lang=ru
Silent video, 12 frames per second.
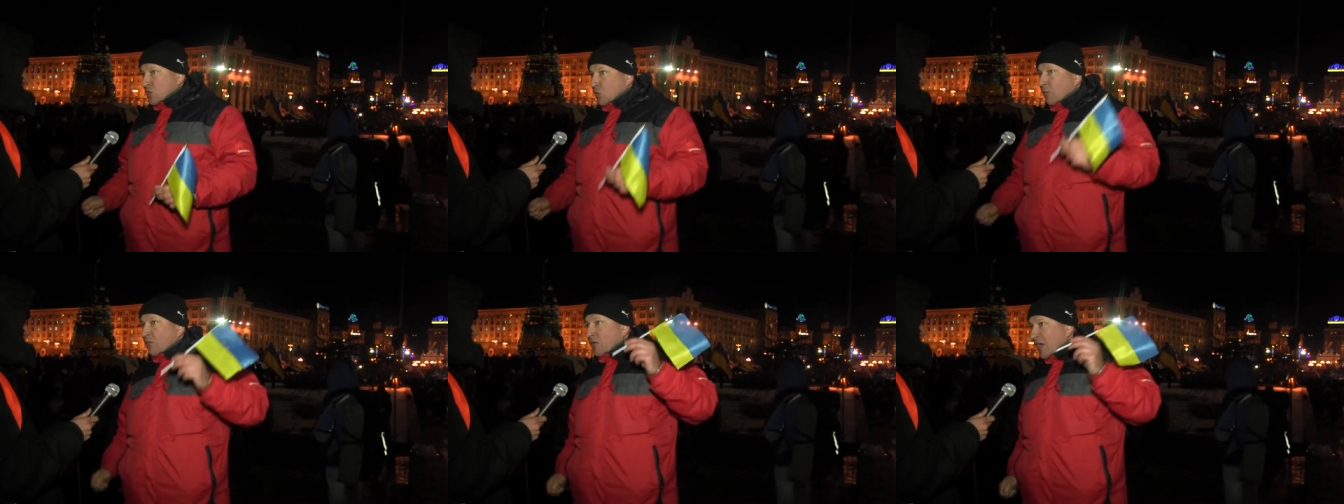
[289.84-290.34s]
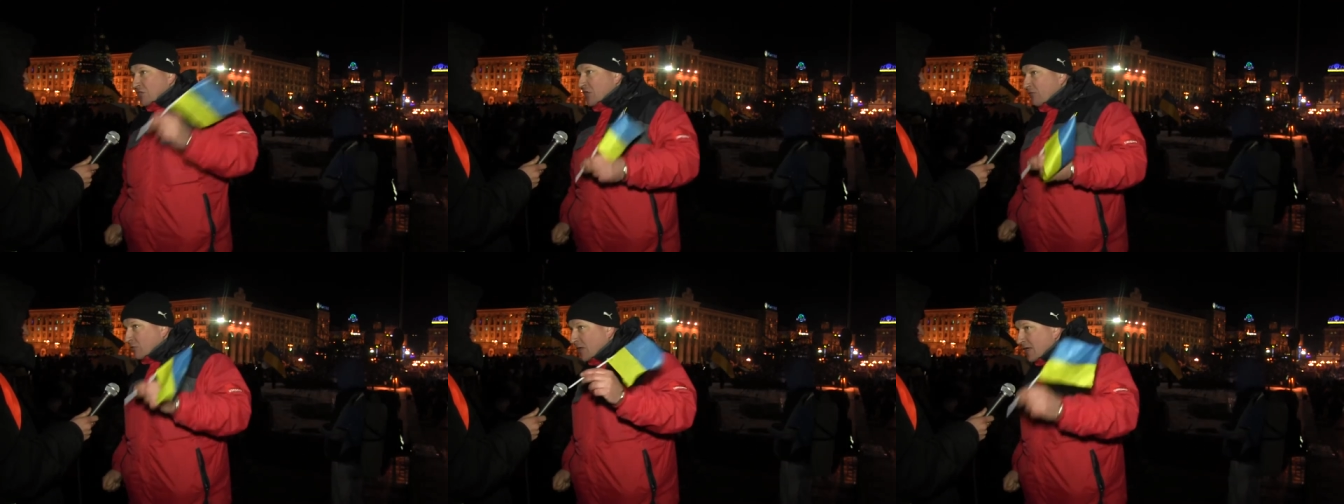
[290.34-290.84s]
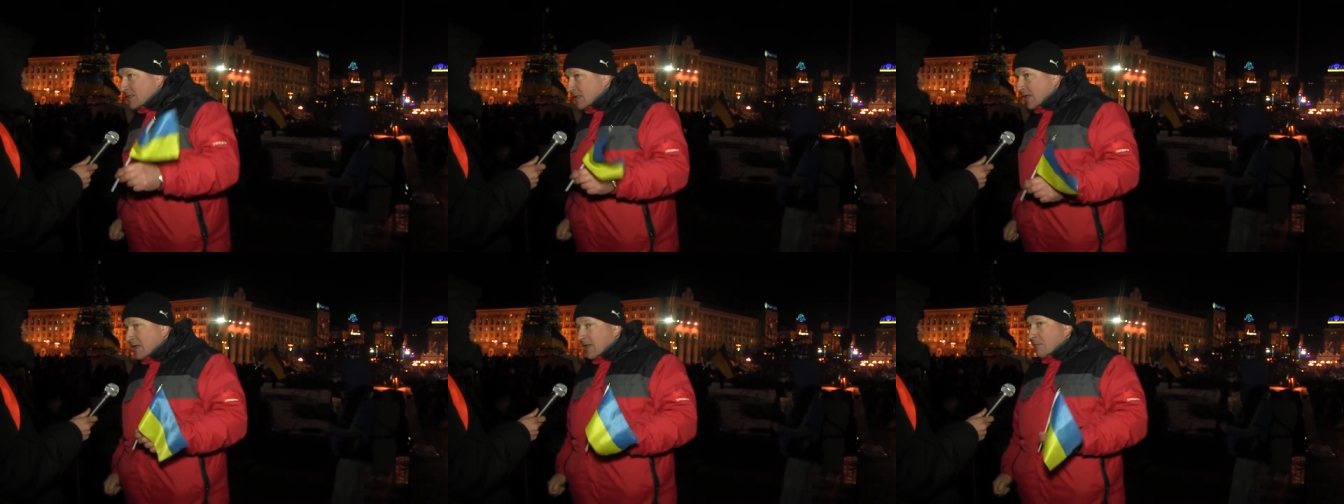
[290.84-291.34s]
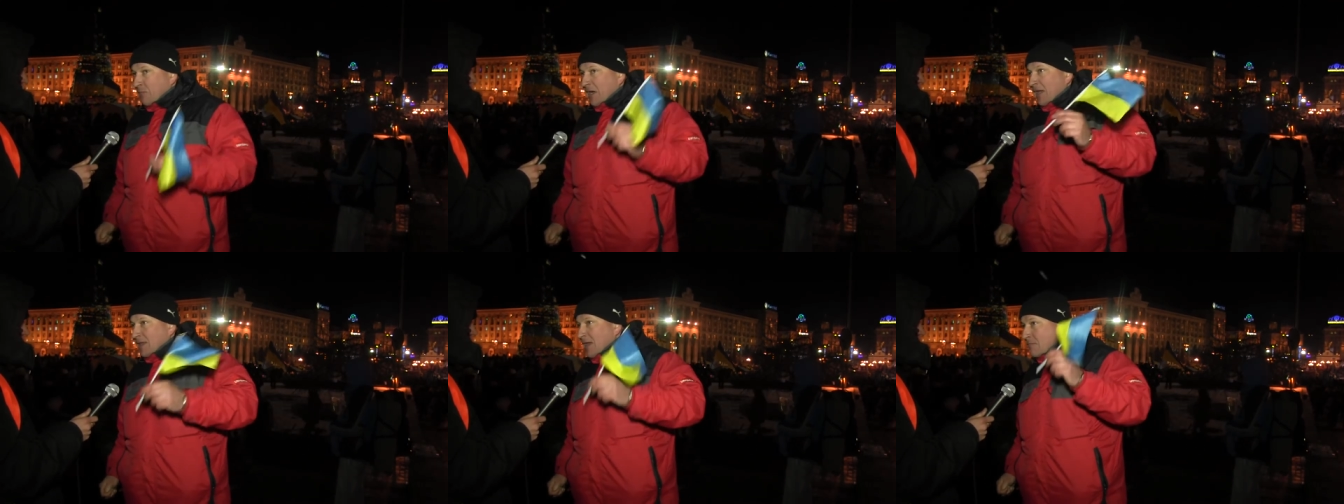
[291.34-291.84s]
чтобы в нашей власти
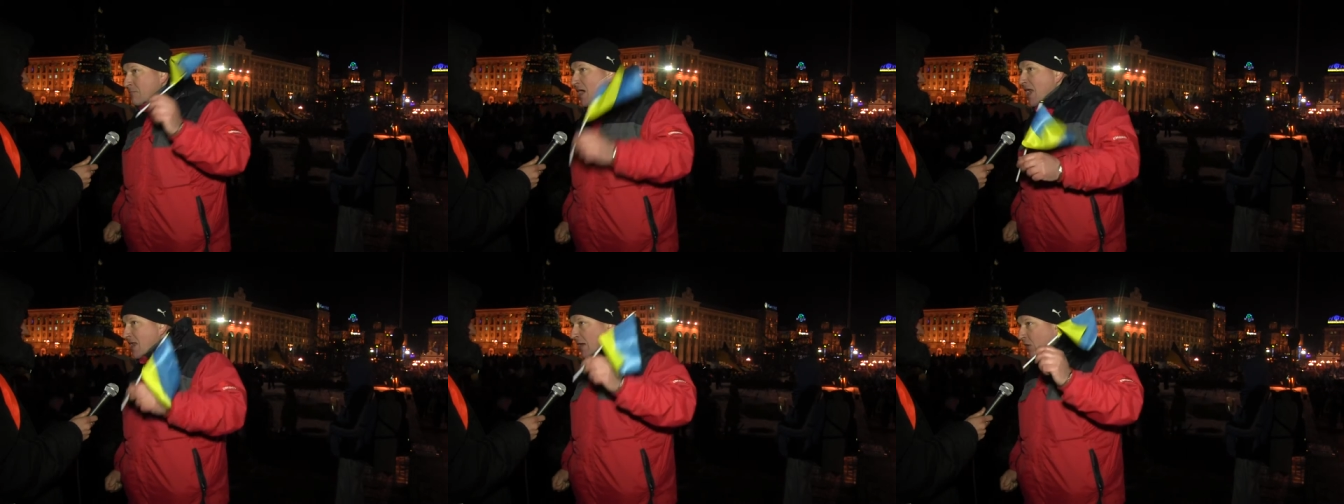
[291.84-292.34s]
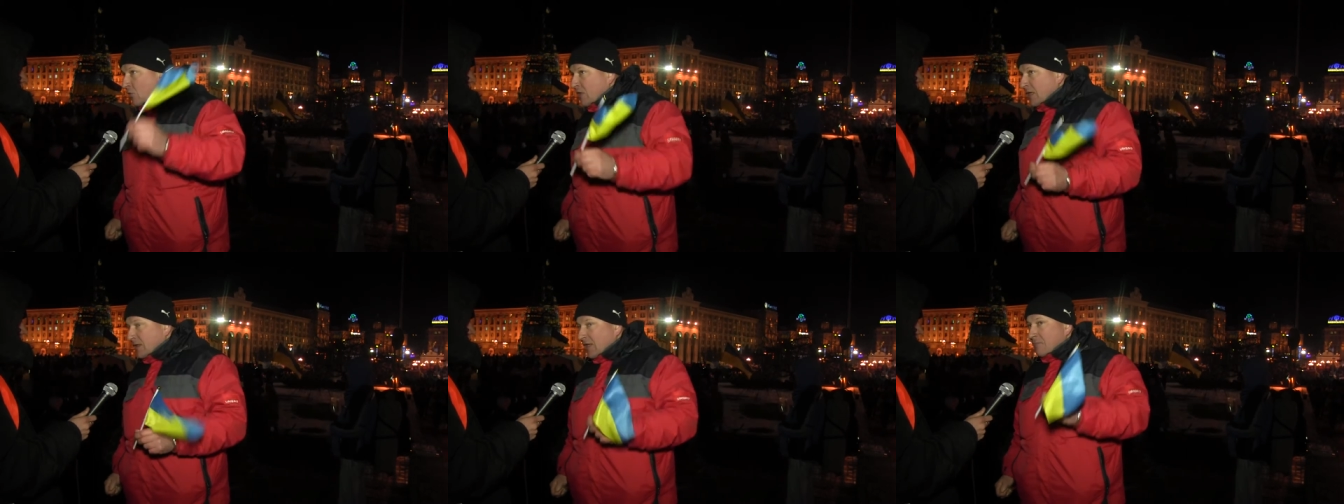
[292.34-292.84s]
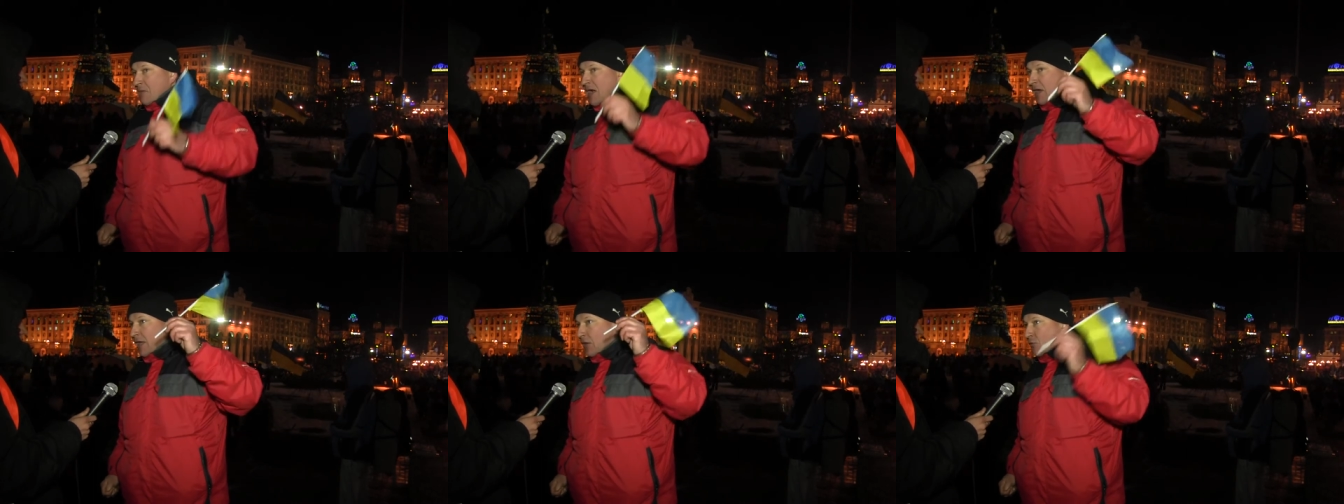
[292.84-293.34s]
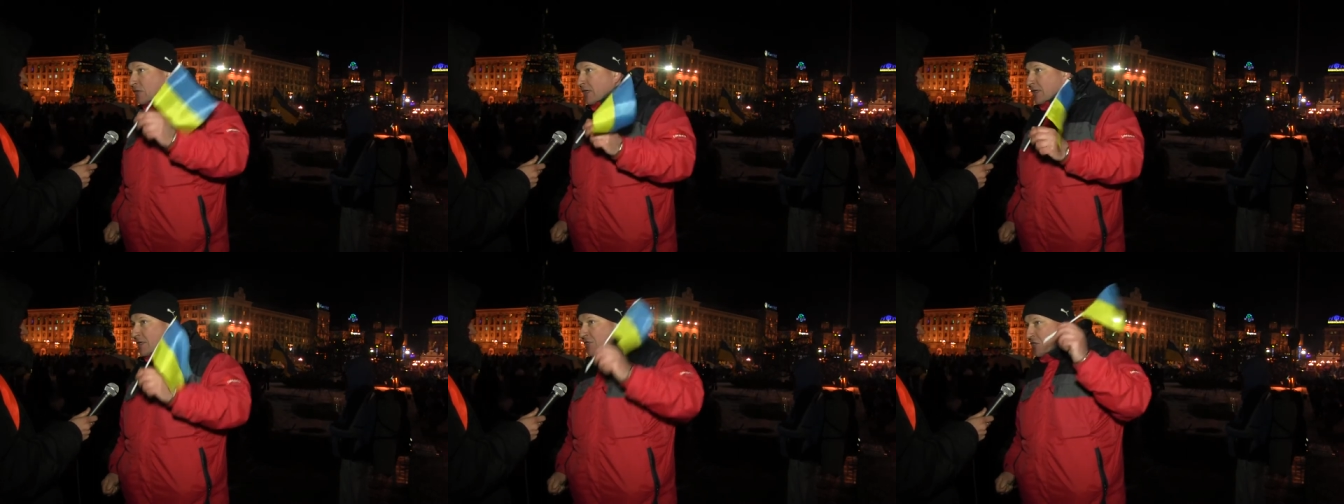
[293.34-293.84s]
были нормальные люди, нормальные
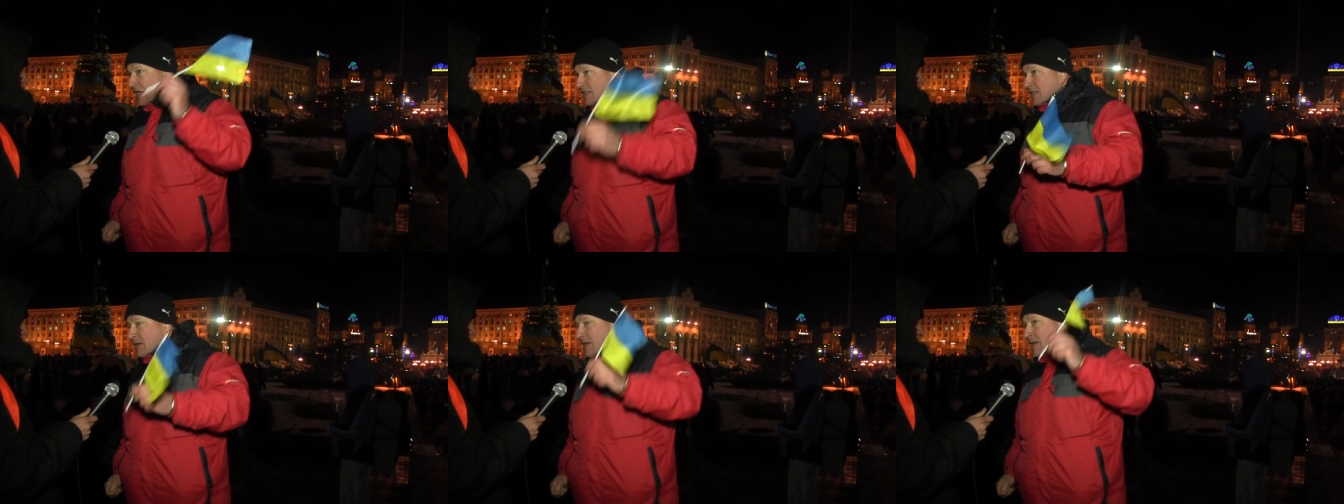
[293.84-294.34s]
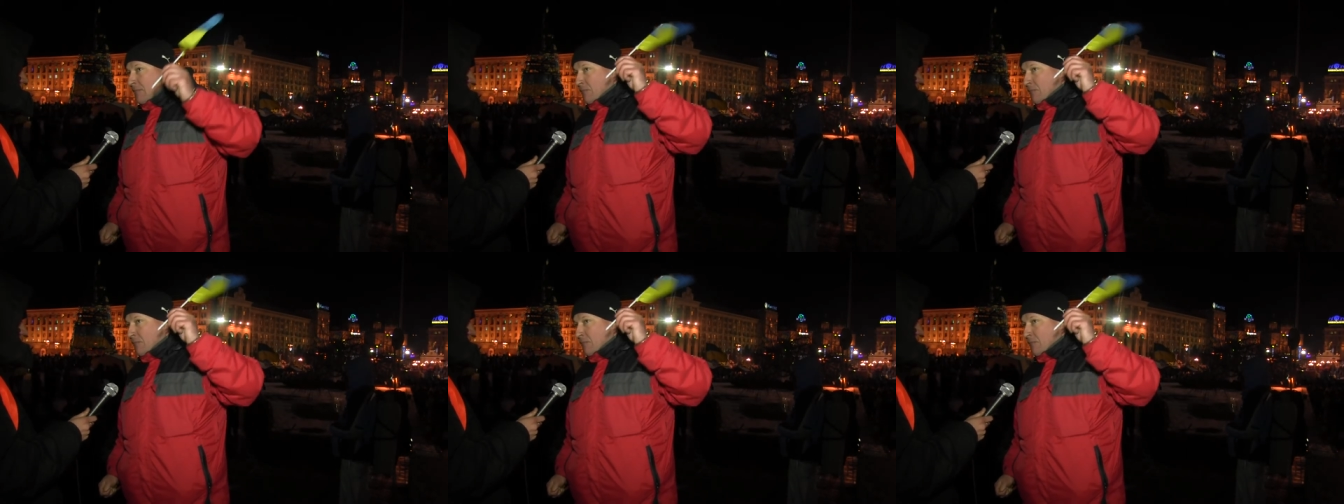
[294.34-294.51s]
люди, честные,